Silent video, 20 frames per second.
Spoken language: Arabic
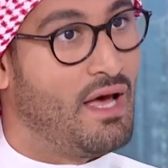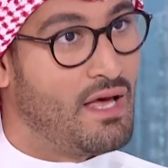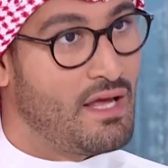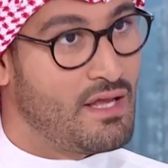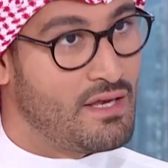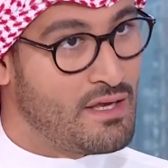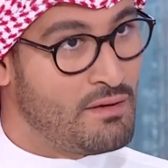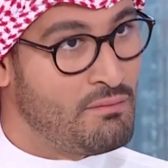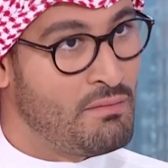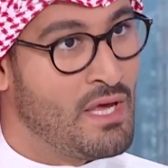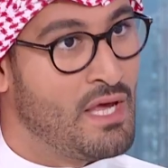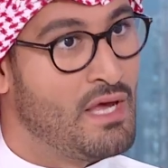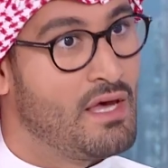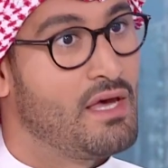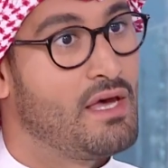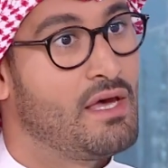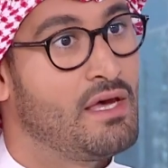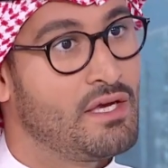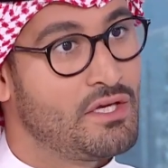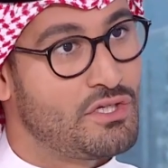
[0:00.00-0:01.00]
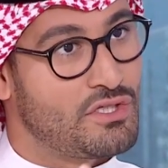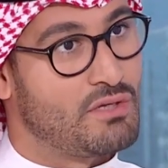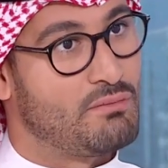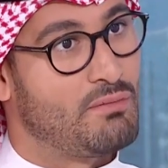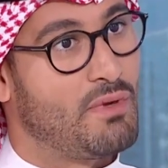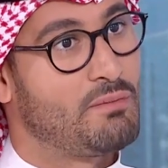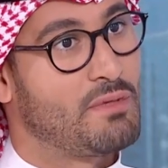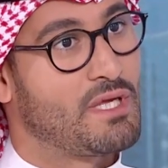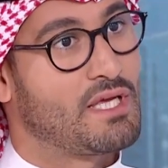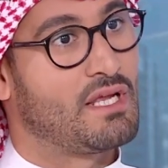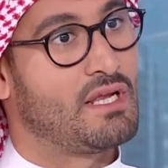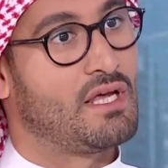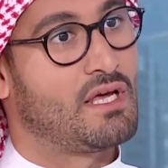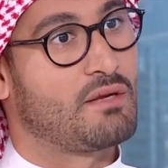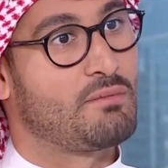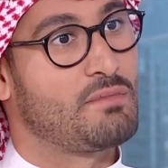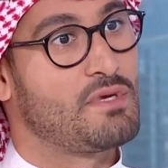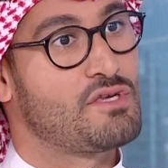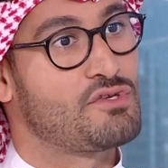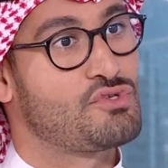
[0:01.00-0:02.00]
العالم ايش المملكه
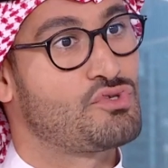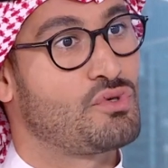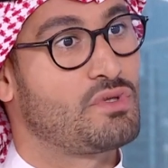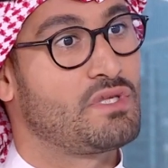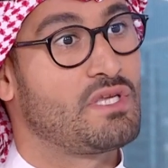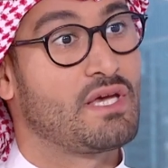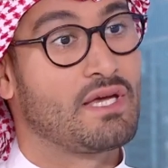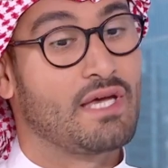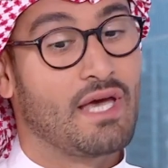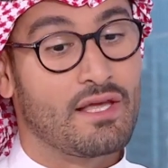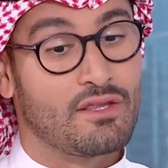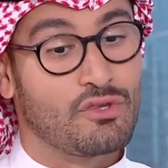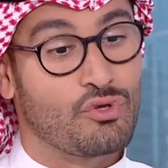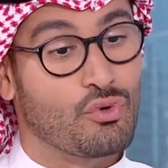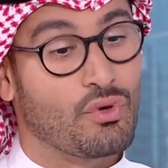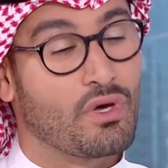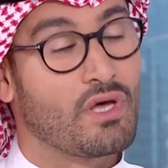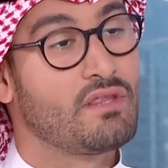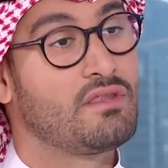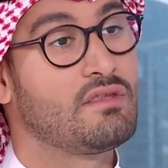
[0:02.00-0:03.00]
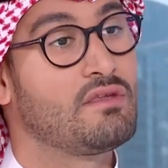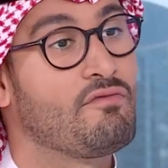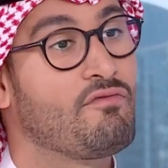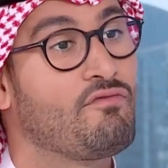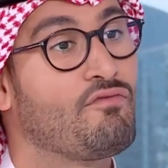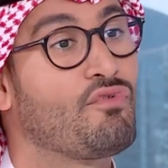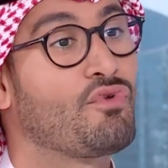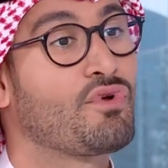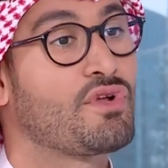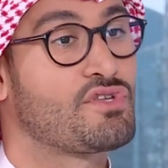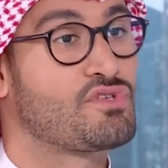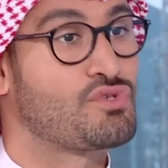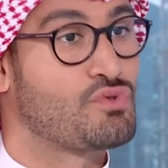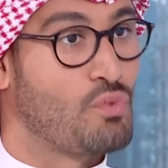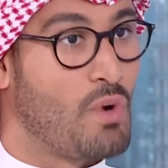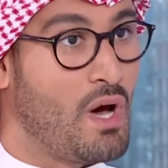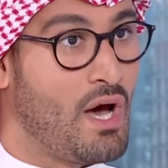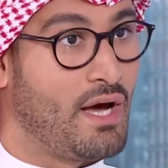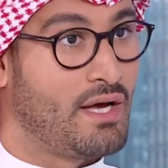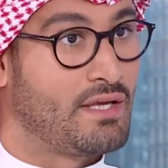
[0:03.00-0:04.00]
العربيه السعوديه قاعد تقدم
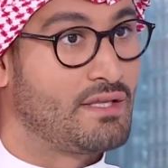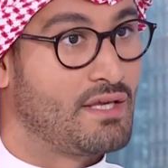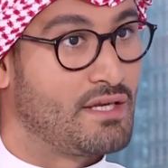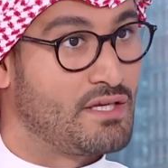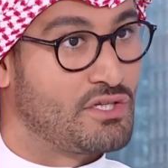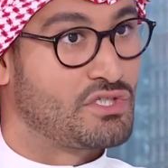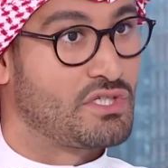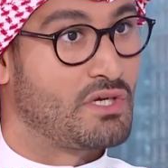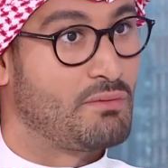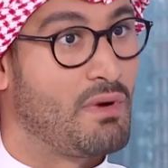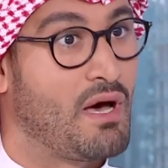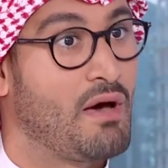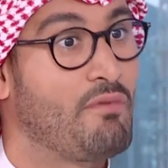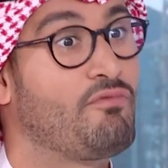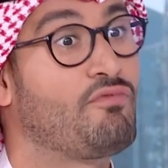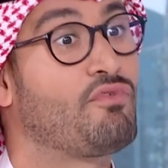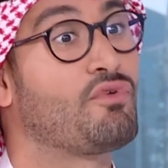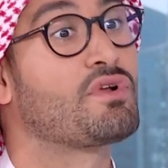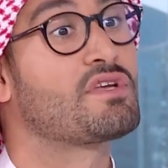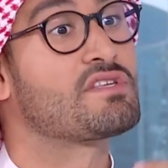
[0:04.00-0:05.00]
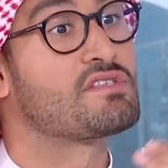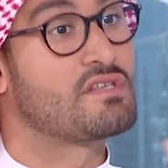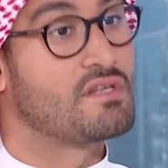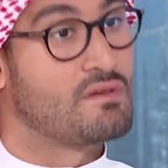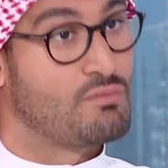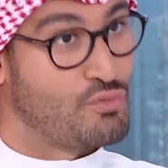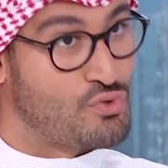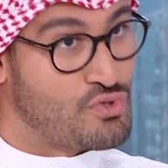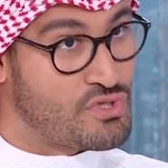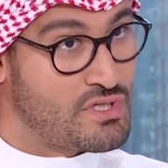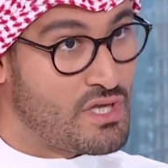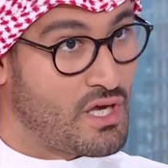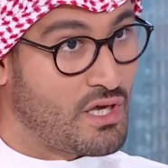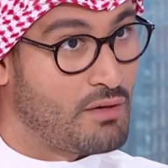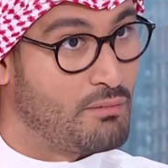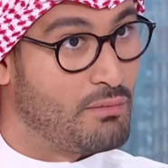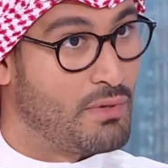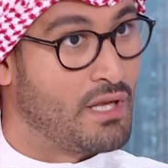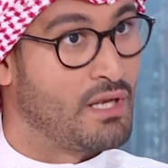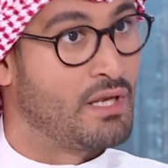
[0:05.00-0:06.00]
فرص واعده للشباب، فرص
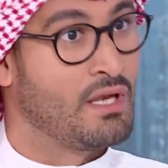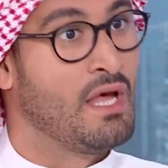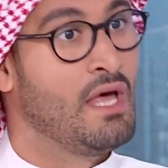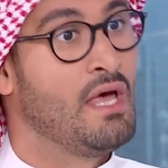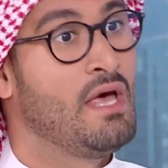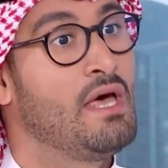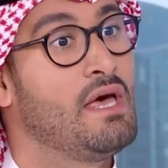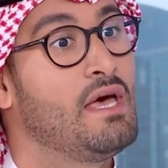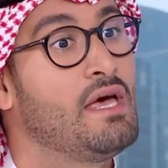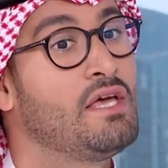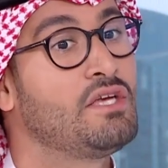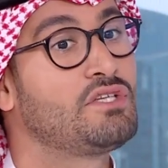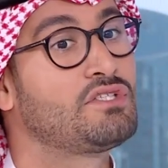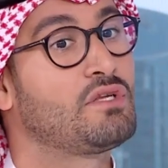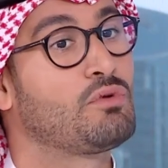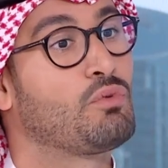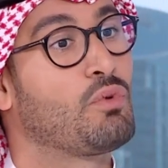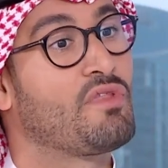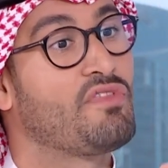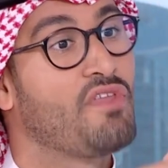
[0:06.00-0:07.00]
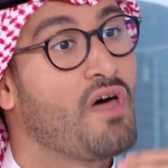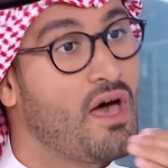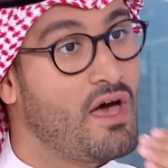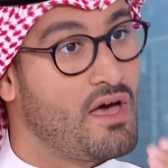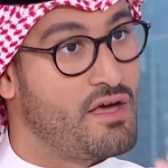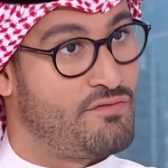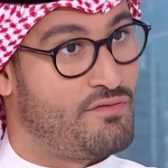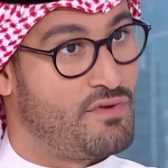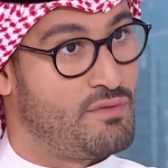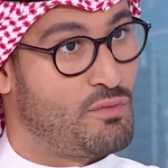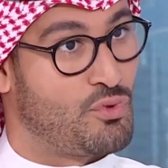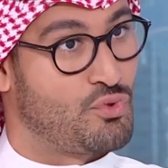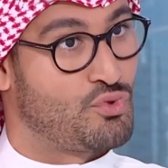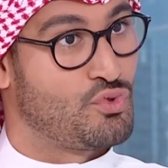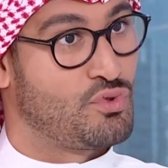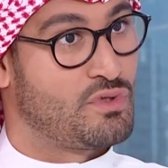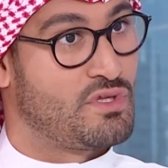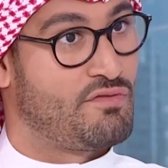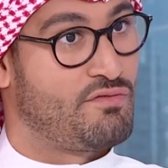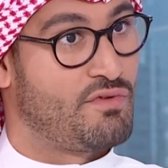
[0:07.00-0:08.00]
المستقبل، ايش الوظائف
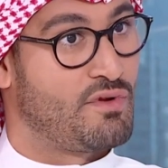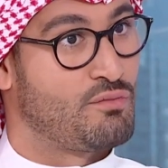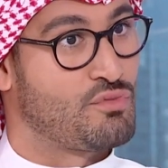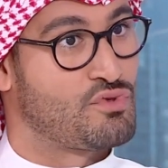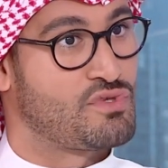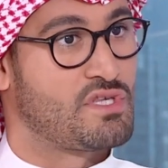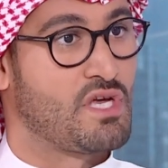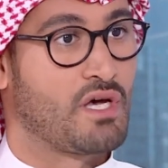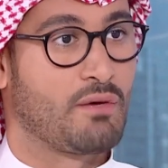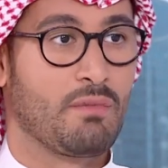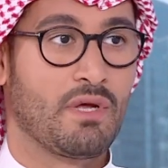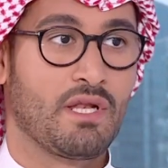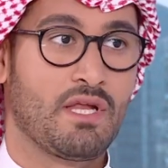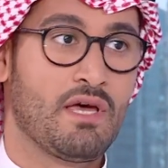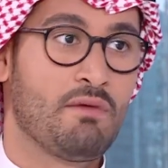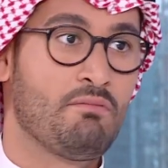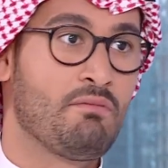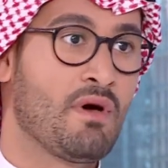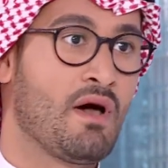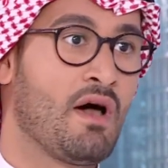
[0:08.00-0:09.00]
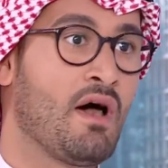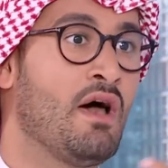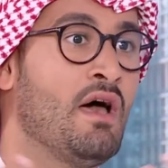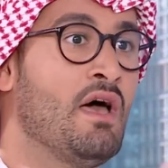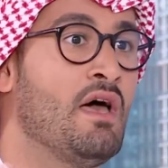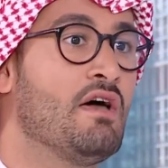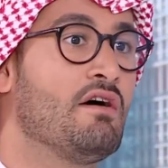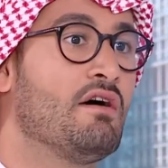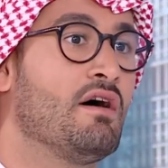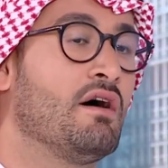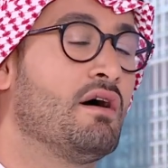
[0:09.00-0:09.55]
الموجوده في المستقبل اما